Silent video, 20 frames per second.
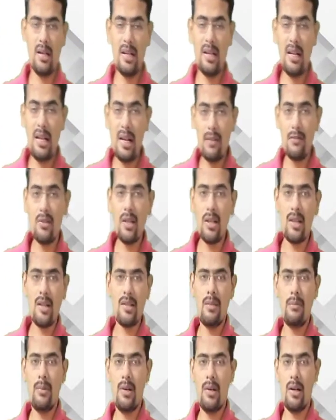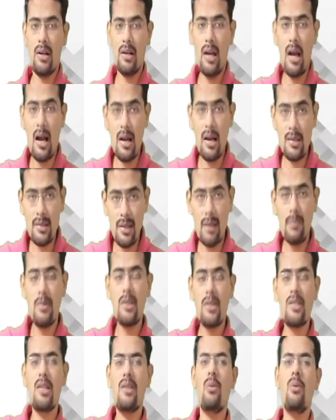रिलेटिव तरीके से हम पढ़ रहे क्या हज़ार में
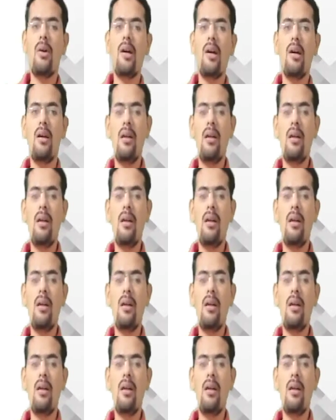से दो गए